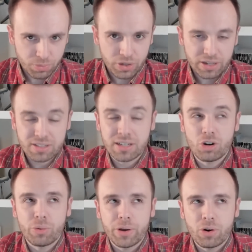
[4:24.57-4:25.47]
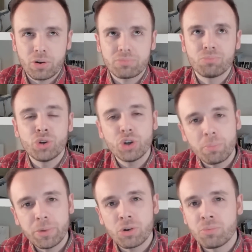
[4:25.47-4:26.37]
porque es que lo veo muy
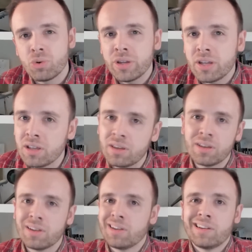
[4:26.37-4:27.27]
obvio, muy